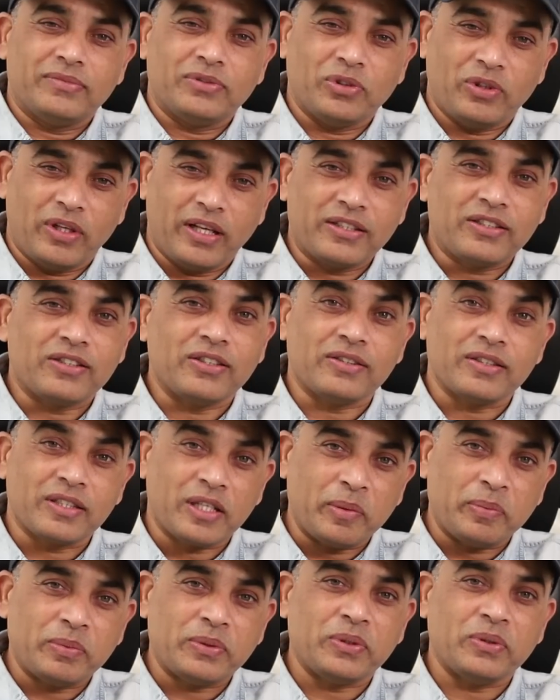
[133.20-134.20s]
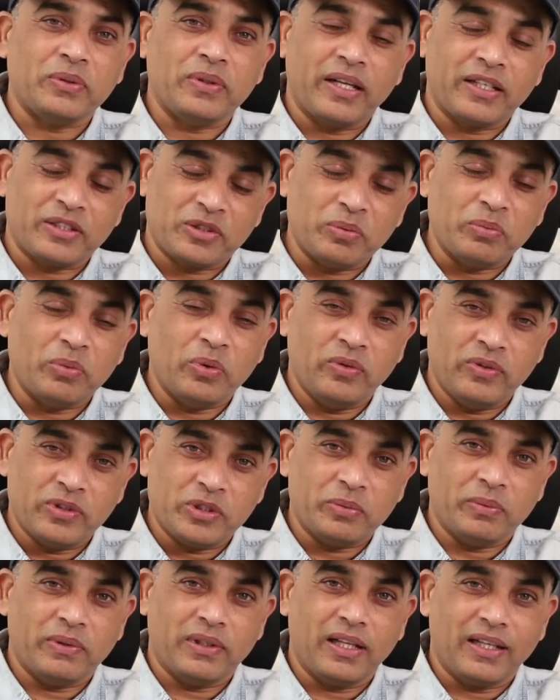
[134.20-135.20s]
సో నెక్స్ట్ స్క్రిప్ట్స్ నెక్స్ట్
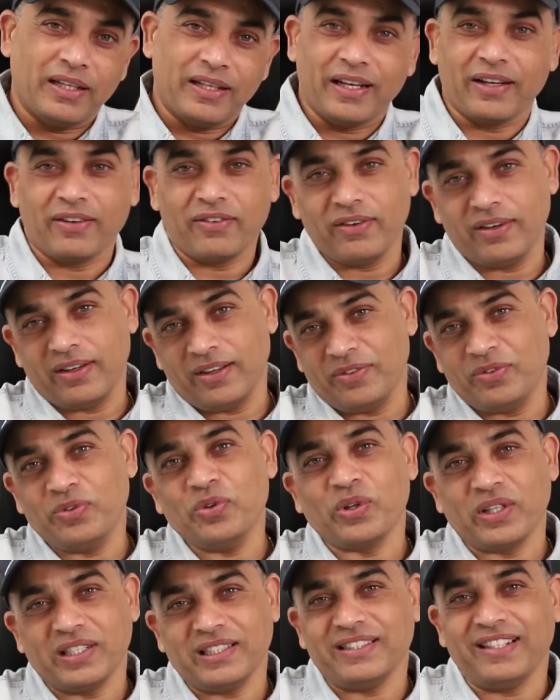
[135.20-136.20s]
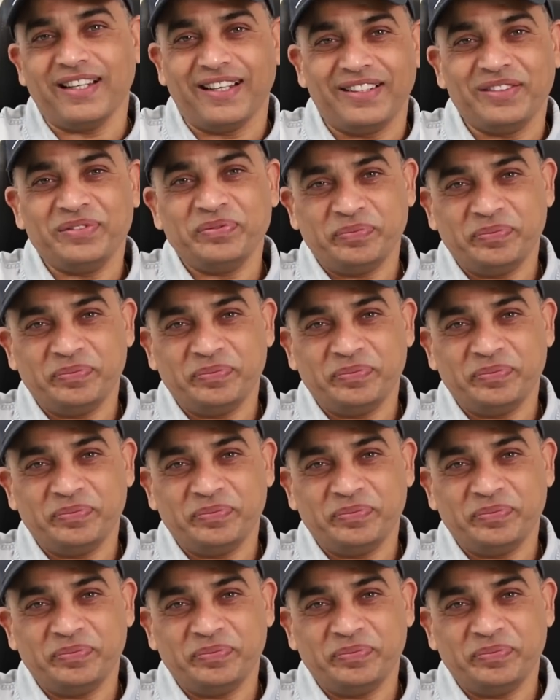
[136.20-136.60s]
మూవీస్ మీద ఎక్కువ ఫోకస్ చేయాలి